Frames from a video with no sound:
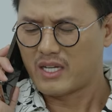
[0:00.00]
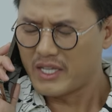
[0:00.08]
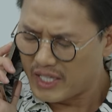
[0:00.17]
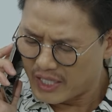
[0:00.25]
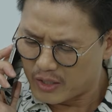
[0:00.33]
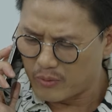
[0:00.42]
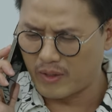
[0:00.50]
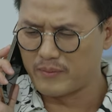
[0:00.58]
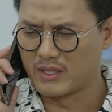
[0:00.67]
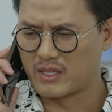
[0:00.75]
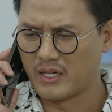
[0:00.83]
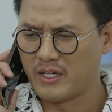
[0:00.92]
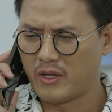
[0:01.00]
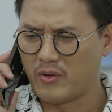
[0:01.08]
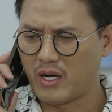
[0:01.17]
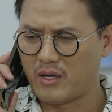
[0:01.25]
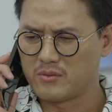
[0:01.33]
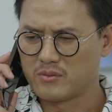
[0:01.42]
cái gì cũng phải bình tĩnh hiểu
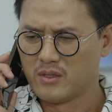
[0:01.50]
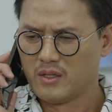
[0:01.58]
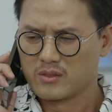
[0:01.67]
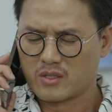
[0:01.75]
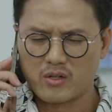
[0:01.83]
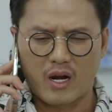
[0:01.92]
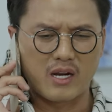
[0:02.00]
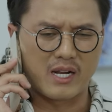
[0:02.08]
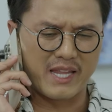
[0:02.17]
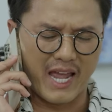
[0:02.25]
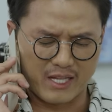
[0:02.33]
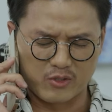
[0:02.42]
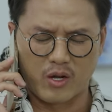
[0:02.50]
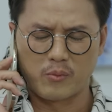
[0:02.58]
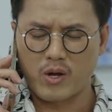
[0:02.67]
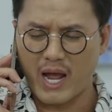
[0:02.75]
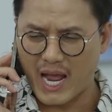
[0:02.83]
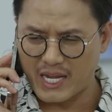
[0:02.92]
không tôi nói là nhà tôi
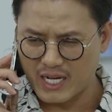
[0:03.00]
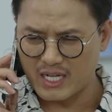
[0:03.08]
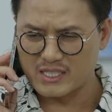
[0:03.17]
không có ai